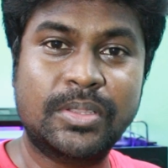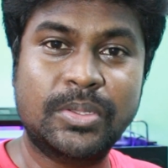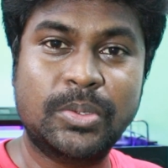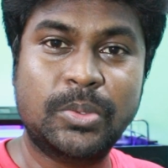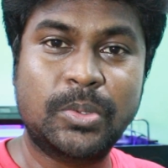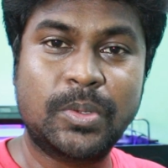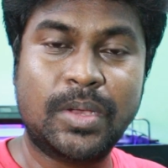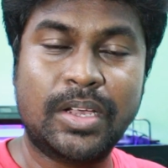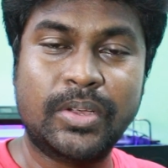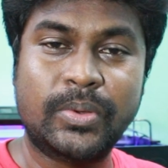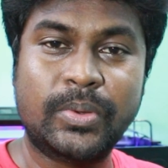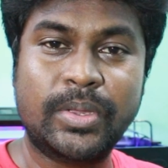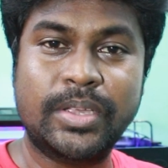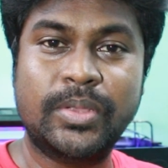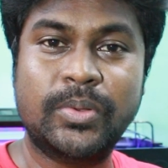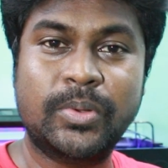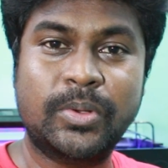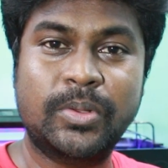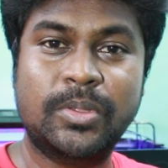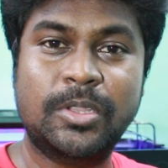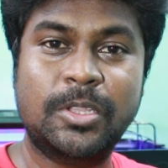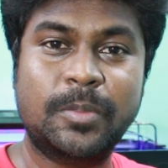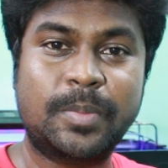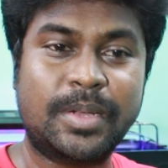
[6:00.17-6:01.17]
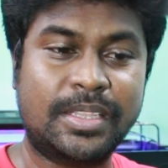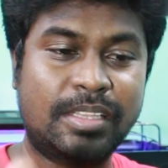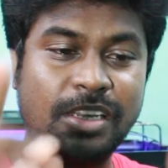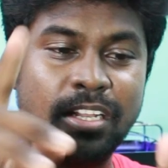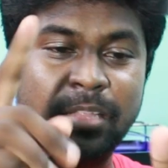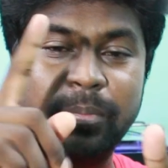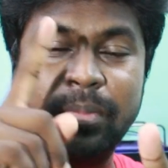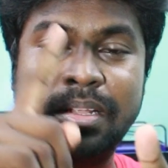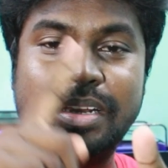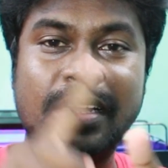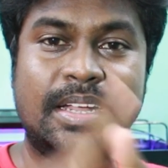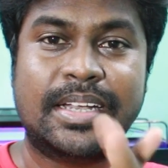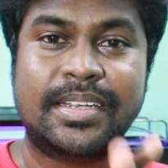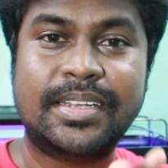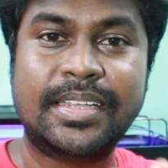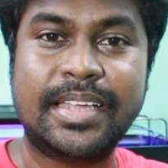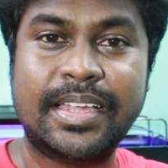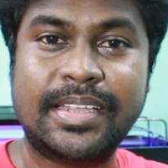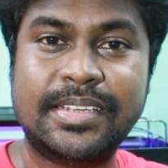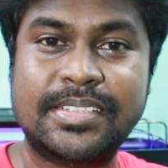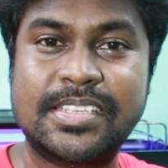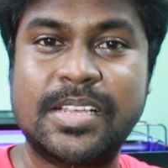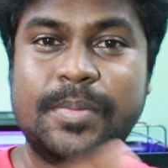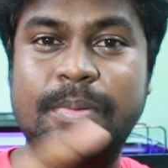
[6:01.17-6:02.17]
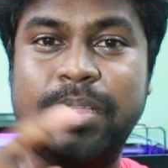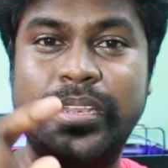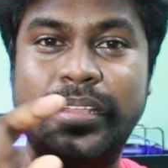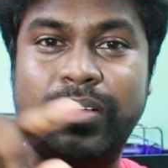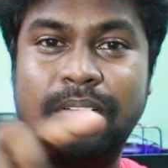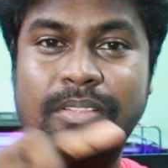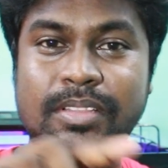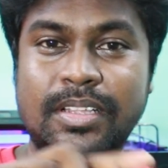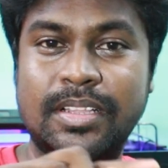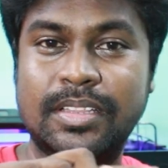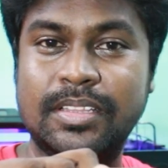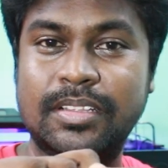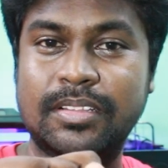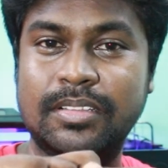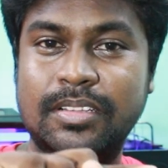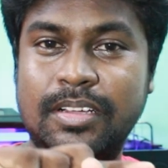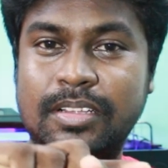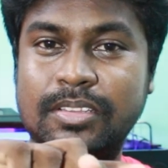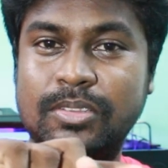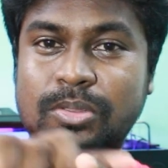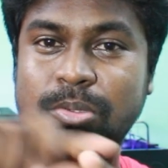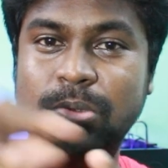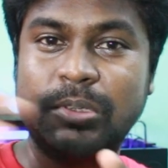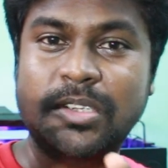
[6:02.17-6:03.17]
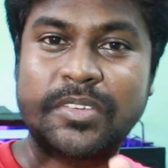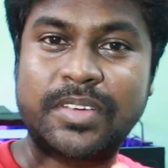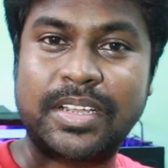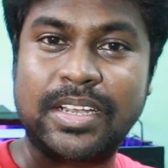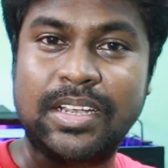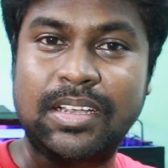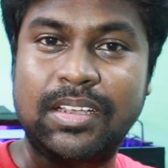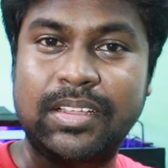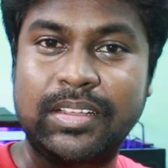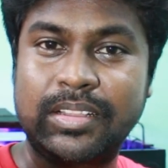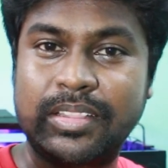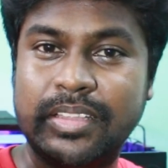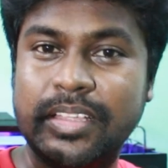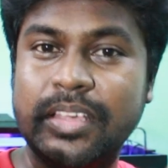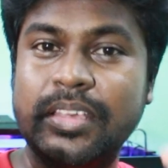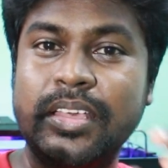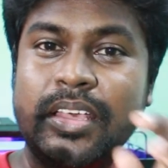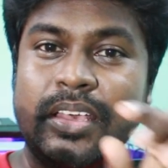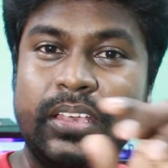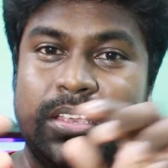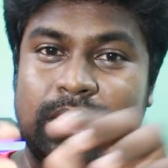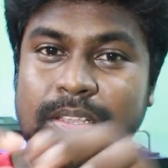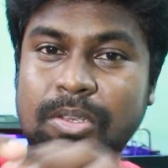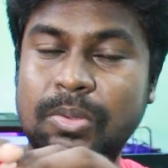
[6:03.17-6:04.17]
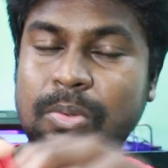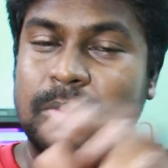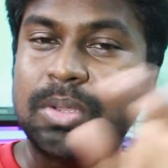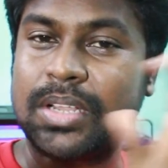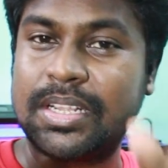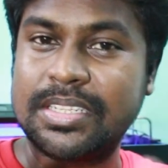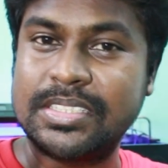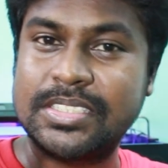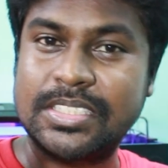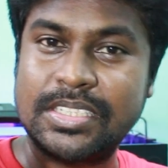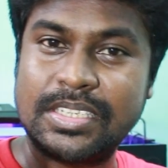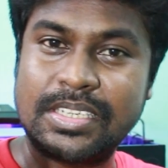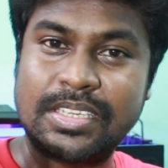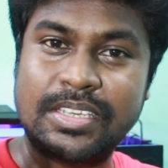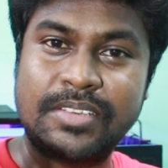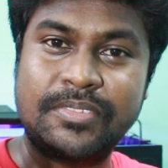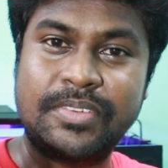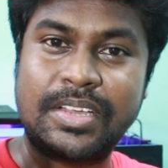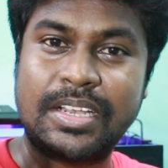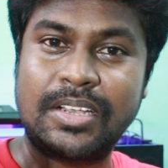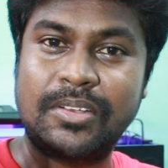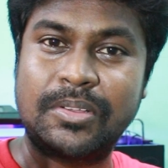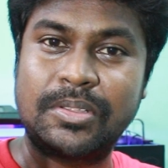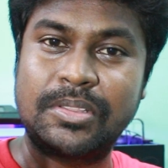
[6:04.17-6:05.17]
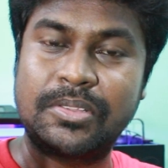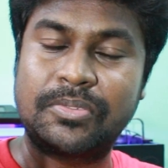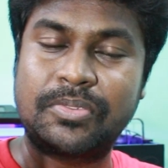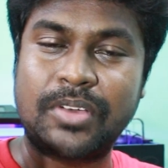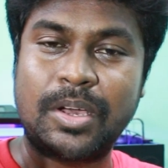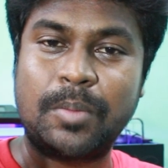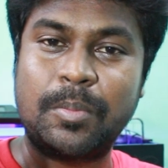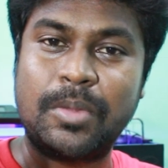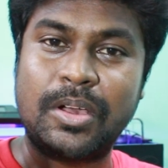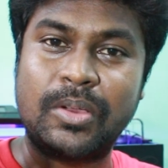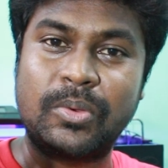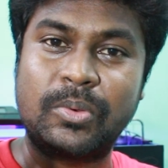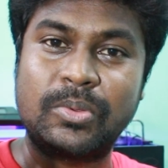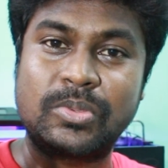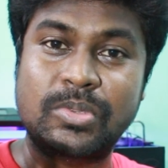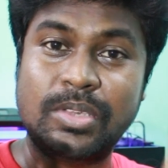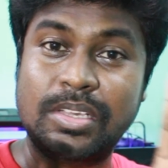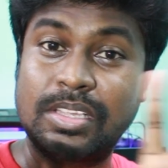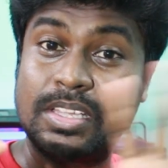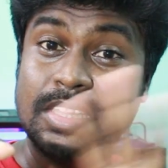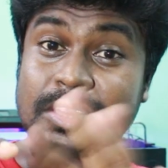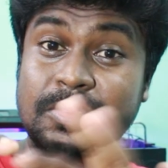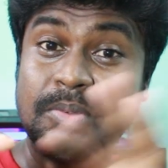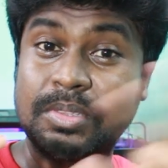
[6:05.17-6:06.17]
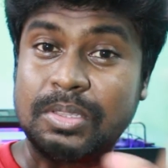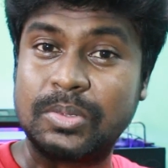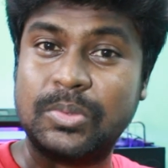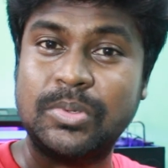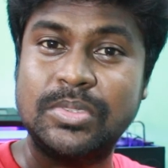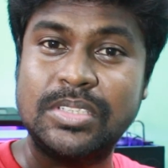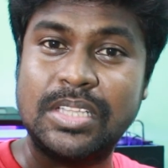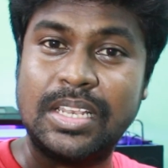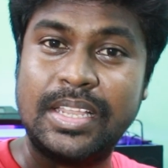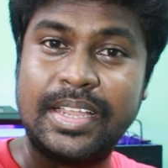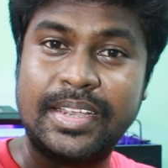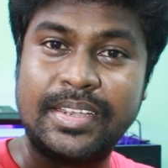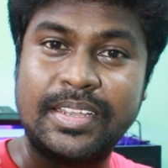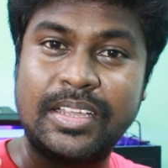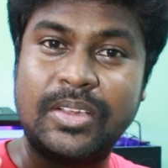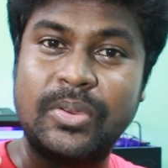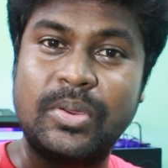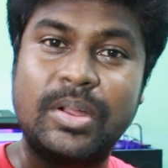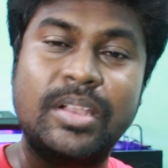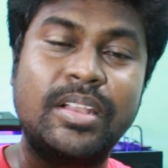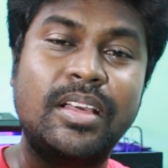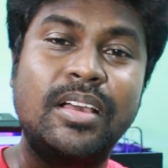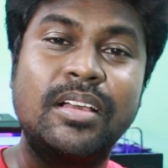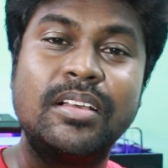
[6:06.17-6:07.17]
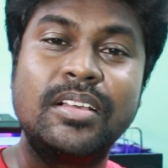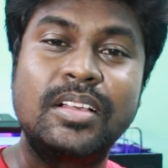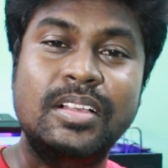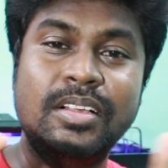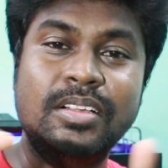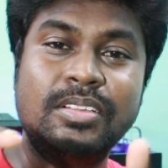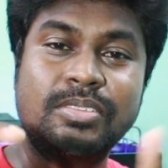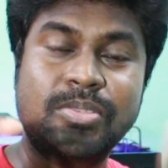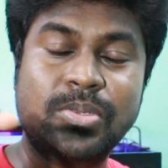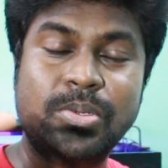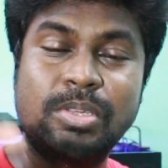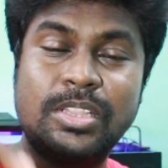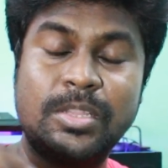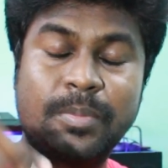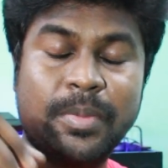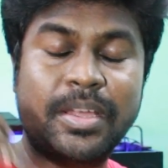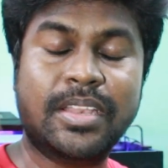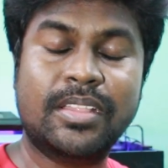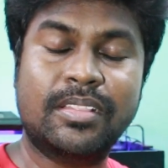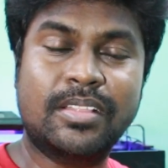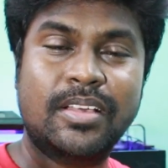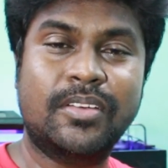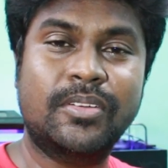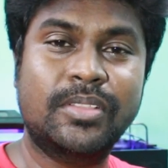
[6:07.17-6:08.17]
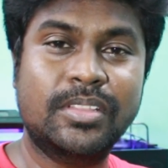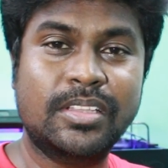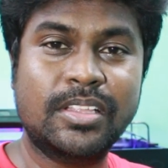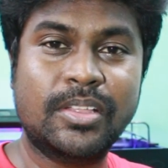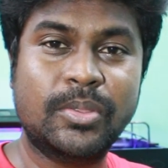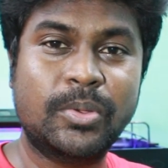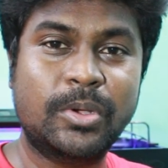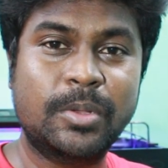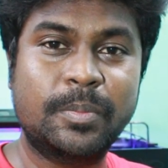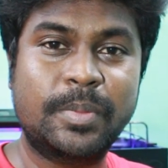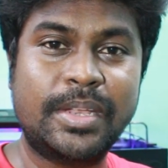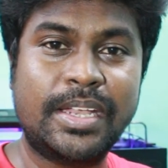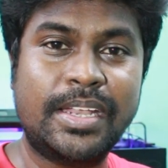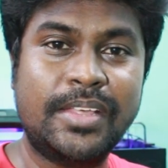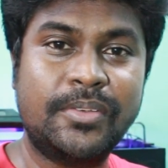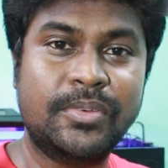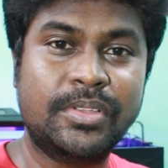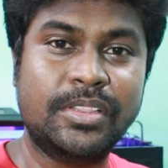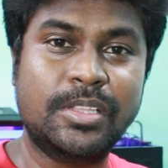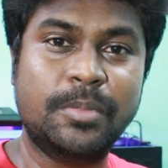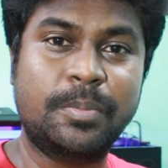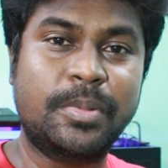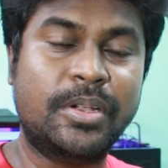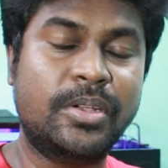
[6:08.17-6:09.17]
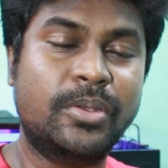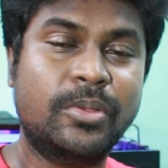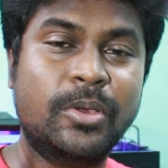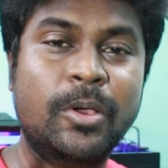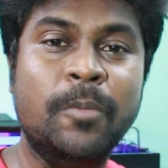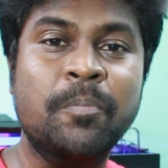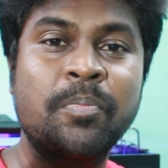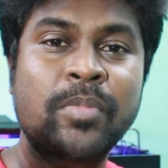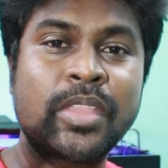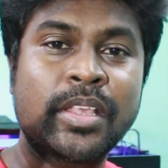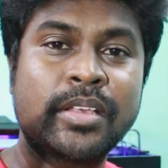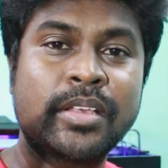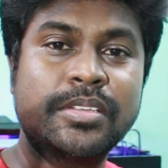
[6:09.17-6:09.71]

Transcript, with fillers: வந்து உருவாகும் இன்னொன்று வந்து பார்த்தீங்கன்னா இந்த மாதிரி கட் ஆயிடுச்சு அப்படின்னா வந்து அந்த அந்த துண்டு விரல்லேருந்து இன்னொரு அஞ்சு விரல் வந்து ஃபார்ம் ஆகும் ஸோ இது வந்து கொஞ்சம் லேட் ஆகும் ஆனால் ஸோ இந்த மாதிரி தான் வந்து அதோட ப்ரீடிங் வந்து பண்ணோம்